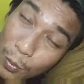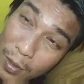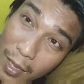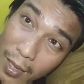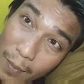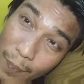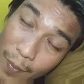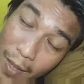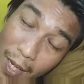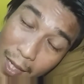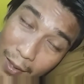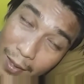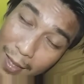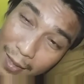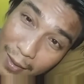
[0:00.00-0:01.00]
kucing
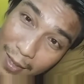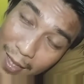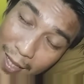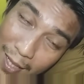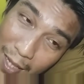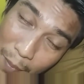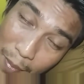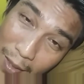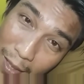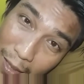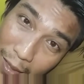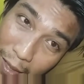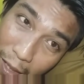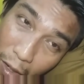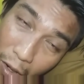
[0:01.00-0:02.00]
ternyata jadinya
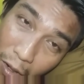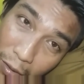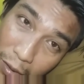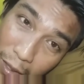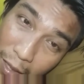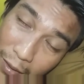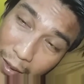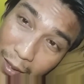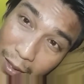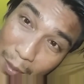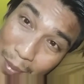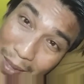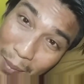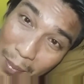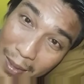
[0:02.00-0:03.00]
begini oh ternyata
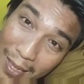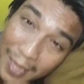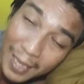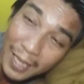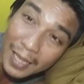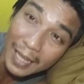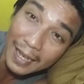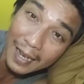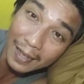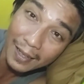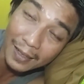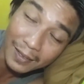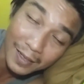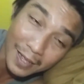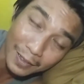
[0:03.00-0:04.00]
nggak bisa berdiri
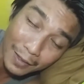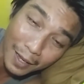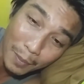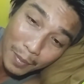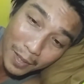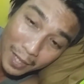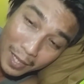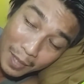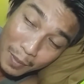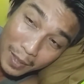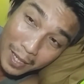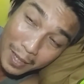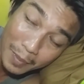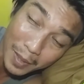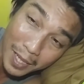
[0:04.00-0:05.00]
kandangnya ternyata begini
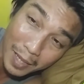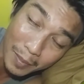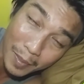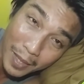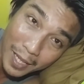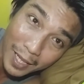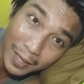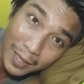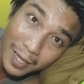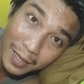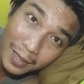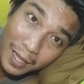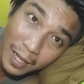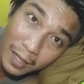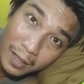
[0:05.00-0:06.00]
begini begini begini
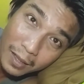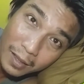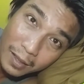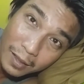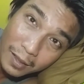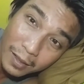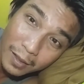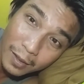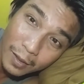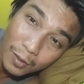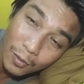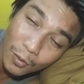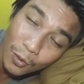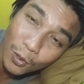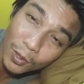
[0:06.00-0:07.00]
ternyata
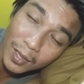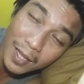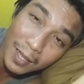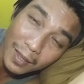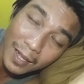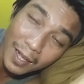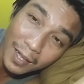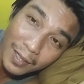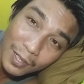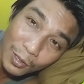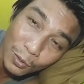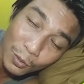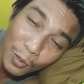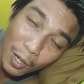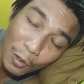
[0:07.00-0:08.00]
oh ternyata dari
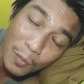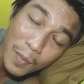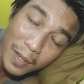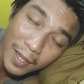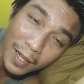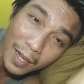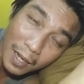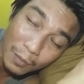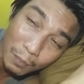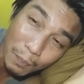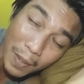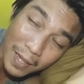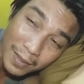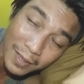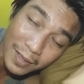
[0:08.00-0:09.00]
situ tuh aku mikir ah,
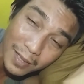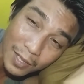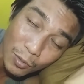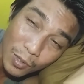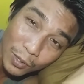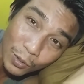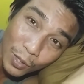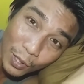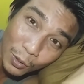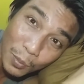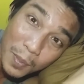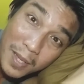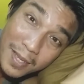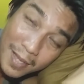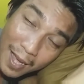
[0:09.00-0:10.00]
pasti sesuatunya itu
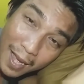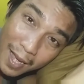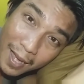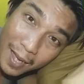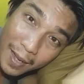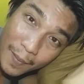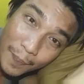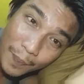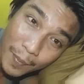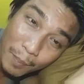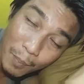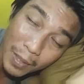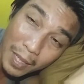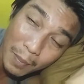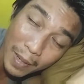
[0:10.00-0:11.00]
bisa
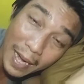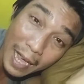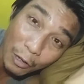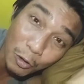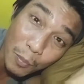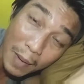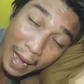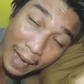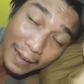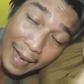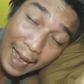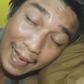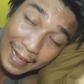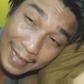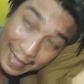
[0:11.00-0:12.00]
bagaimana aku
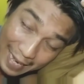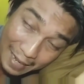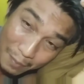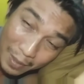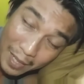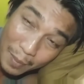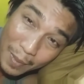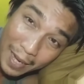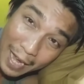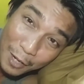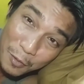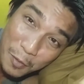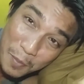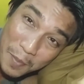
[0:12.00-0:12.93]
mengakalinya bagaimana aku